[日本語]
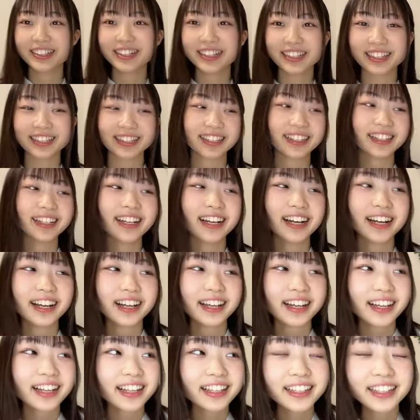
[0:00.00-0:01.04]
壊れた
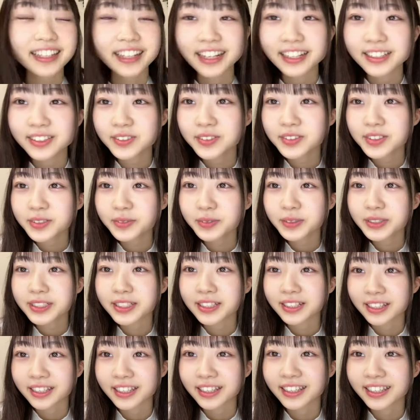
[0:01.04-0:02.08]
ね破損しまし
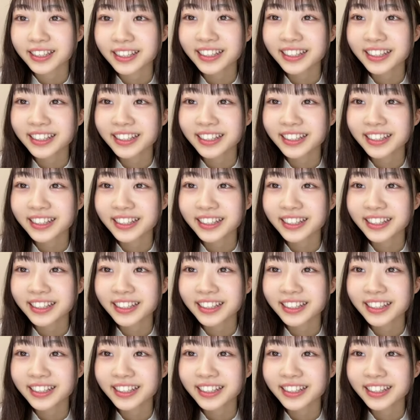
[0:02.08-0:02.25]
ただっけ